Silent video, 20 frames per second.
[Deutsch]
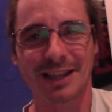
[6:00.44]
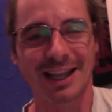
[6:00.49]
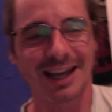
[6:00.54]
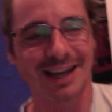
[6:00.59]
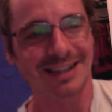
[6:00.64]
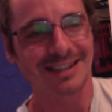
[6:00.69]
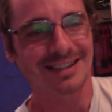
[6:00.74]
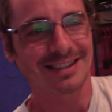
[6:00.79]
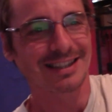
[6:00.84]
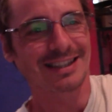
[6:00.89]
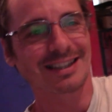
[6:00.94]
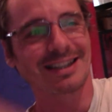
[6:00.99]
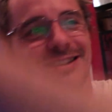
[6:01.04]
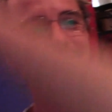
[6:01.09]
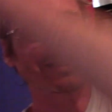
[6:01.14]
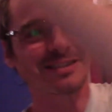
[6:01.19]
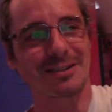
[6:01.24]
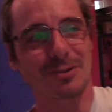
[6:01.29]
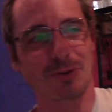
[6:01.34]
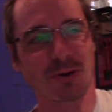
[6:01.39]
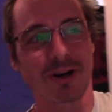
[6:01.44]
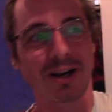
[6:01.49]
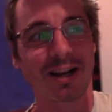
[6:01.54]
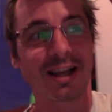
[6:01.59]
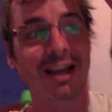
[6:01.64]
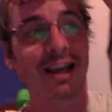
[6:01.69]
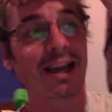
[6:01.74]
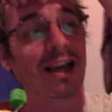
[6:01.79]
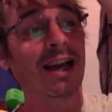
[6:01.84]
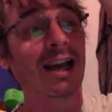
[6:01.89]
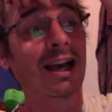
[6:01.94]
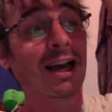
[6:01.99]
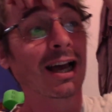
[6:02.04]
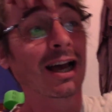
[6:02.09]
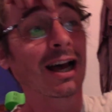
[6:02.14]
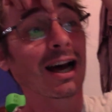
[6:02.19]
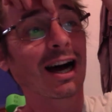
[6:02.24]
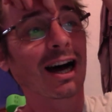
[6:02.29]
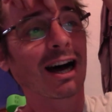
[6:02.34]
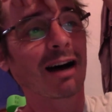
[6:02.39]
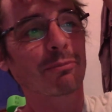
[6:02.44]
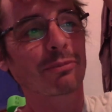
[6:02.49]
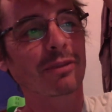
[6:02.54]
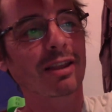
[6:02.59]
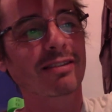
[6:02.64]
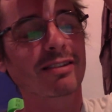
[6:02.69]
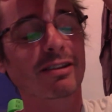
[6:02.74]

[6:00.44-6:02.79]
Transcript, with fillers: lachen sehe. Das ist toll. Ähm, das